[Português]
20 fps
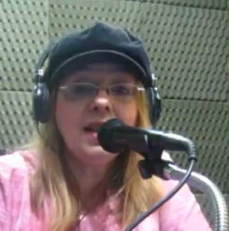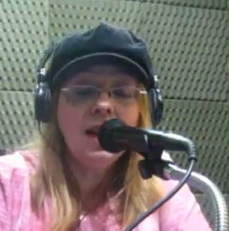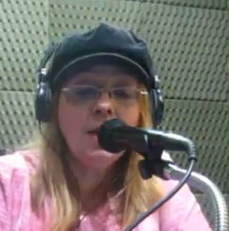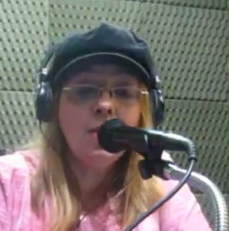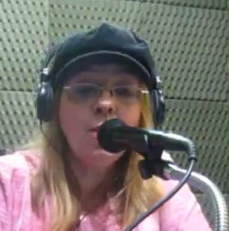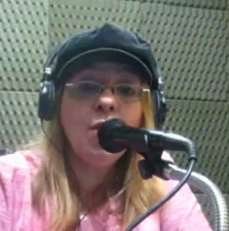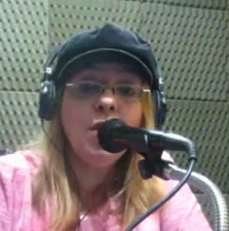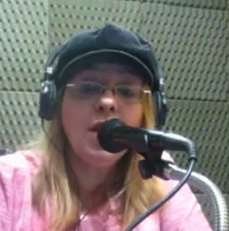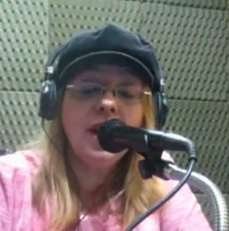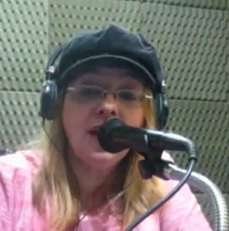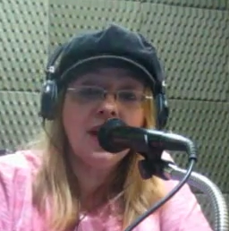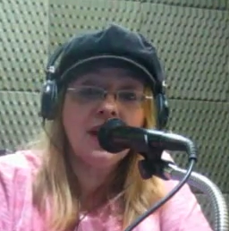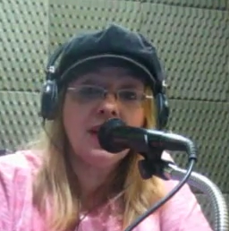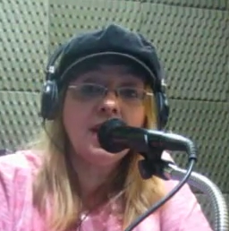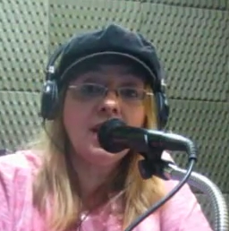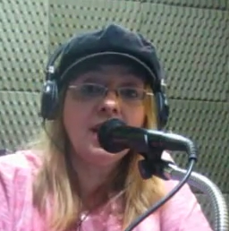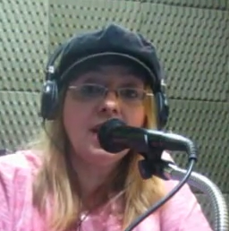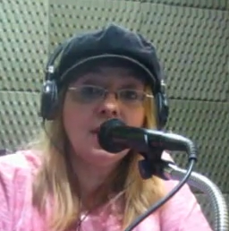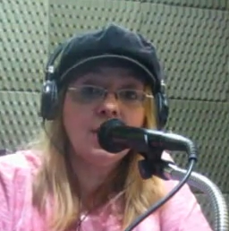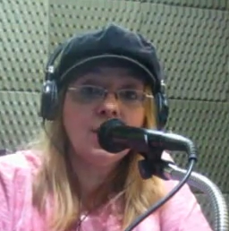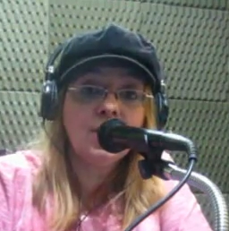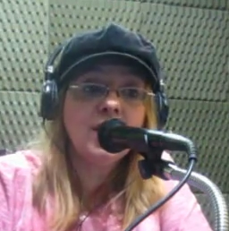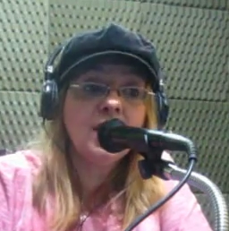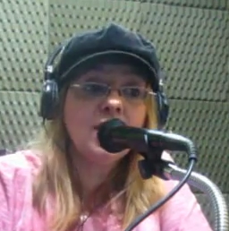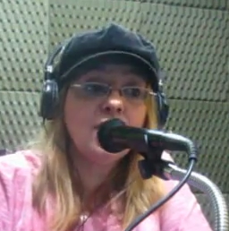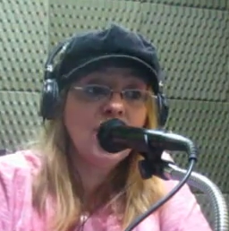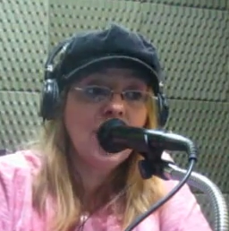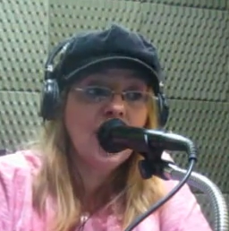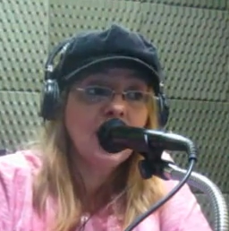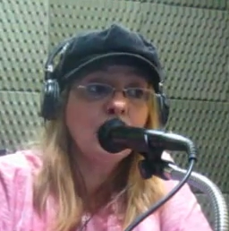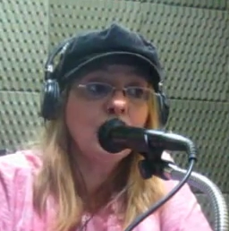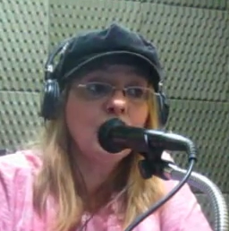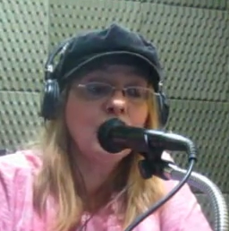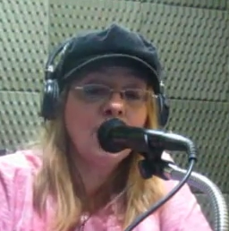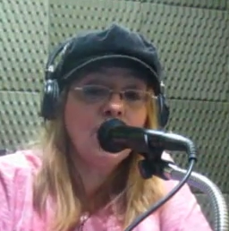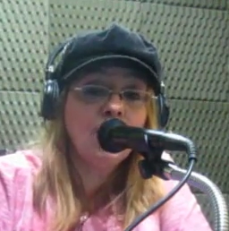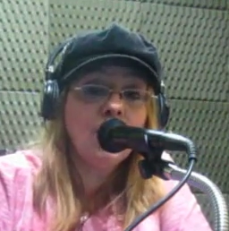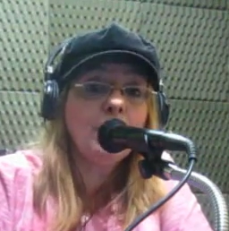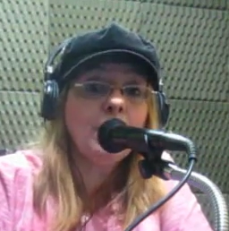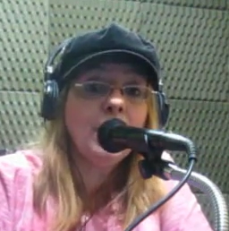iria morrer, querido, se Jetro
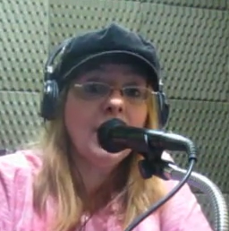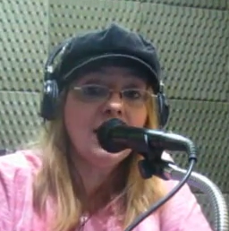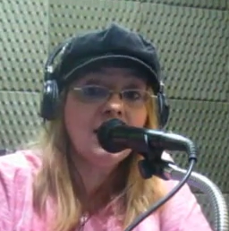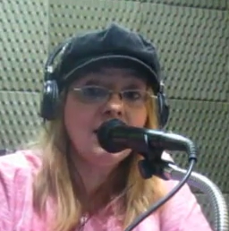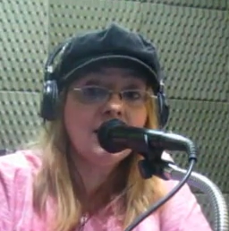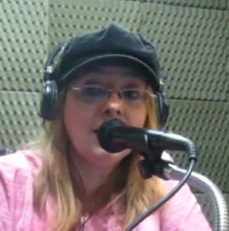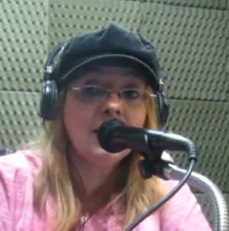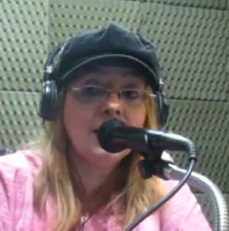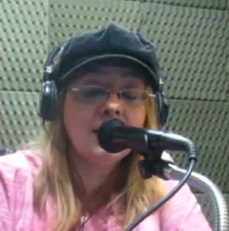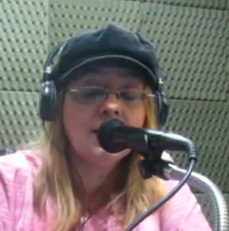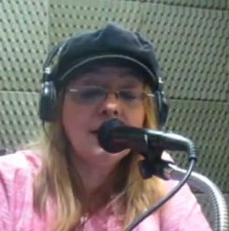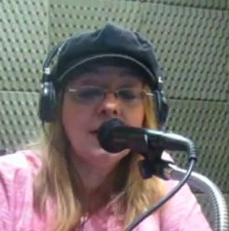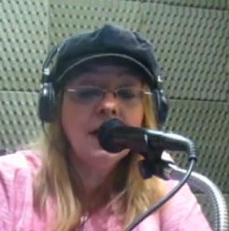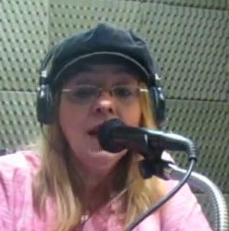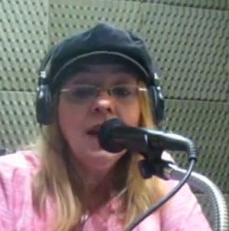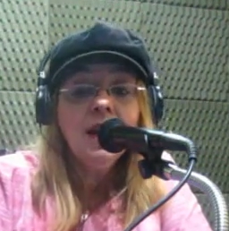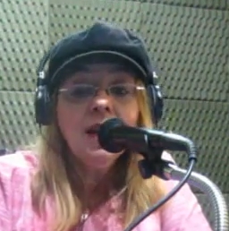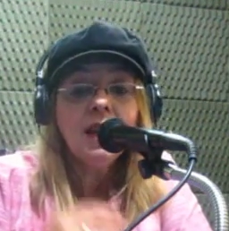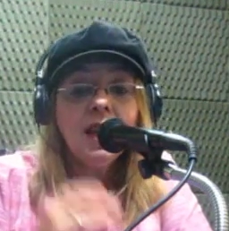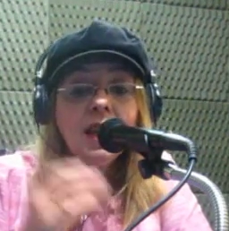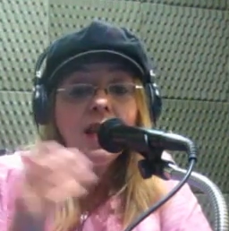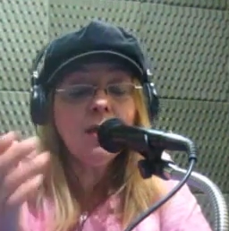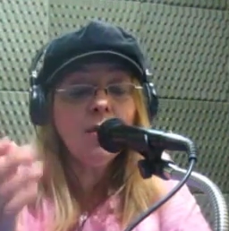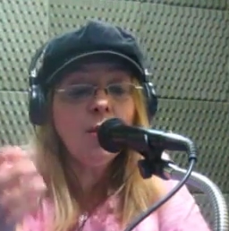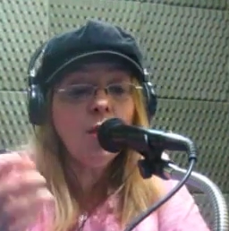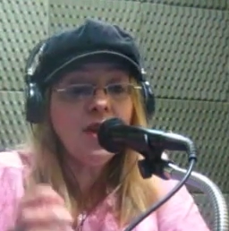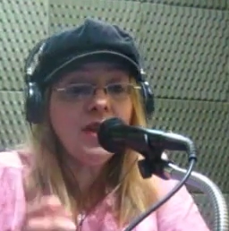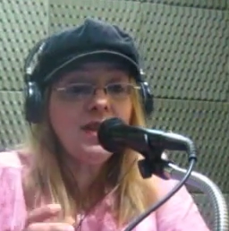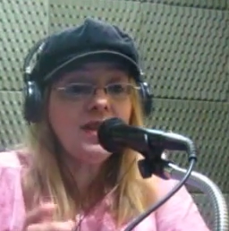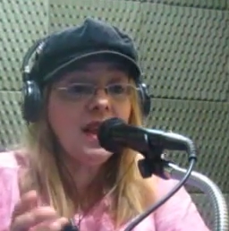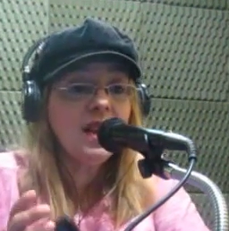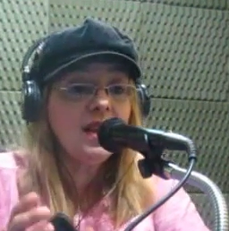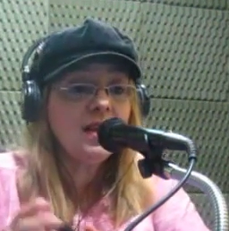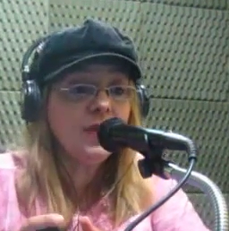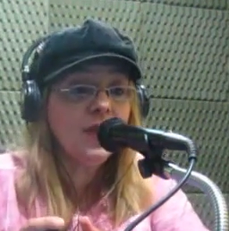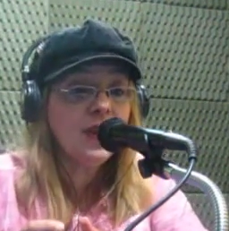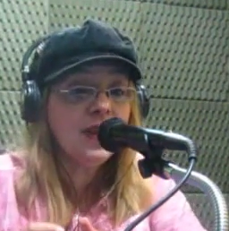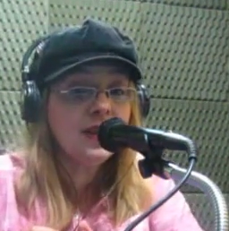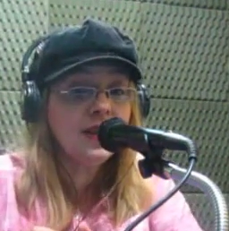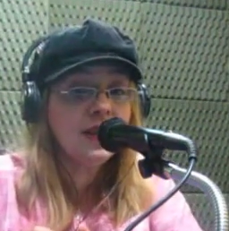não aparecesse. O que, que
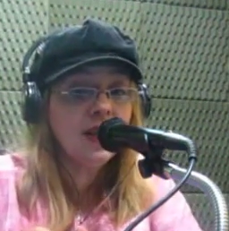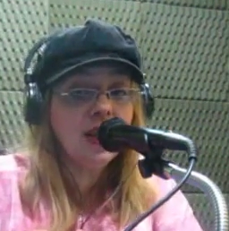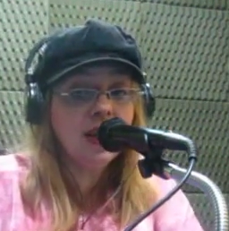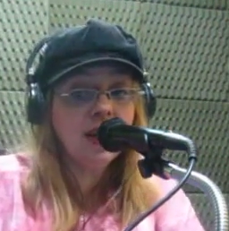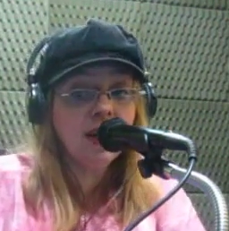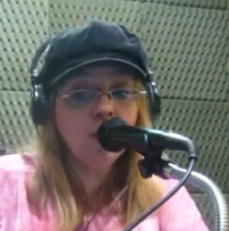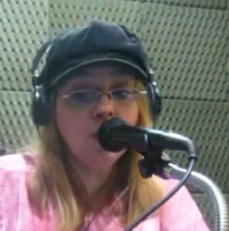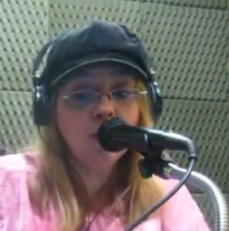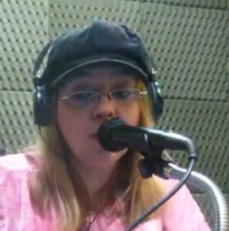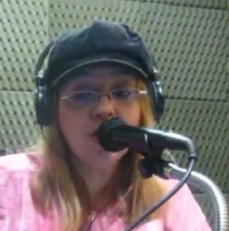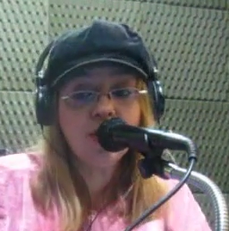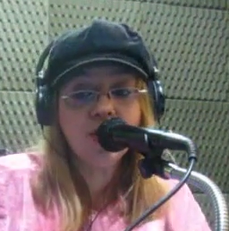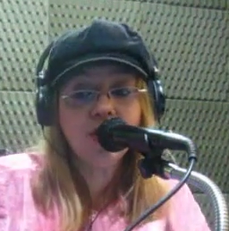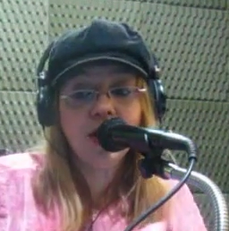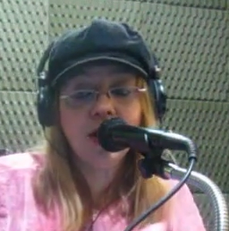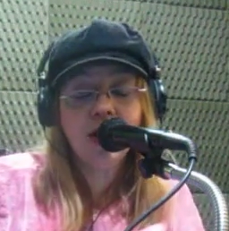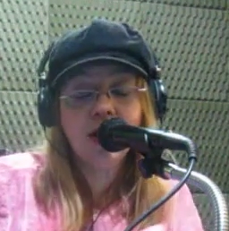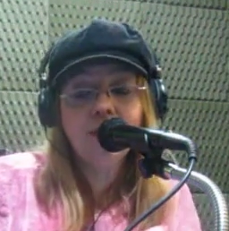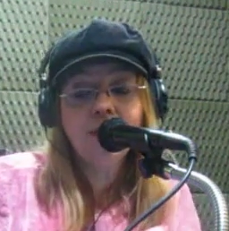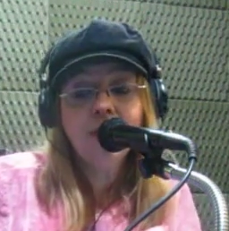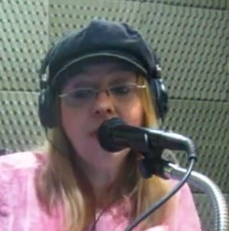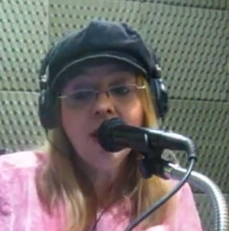Moisés fazia, Moshe?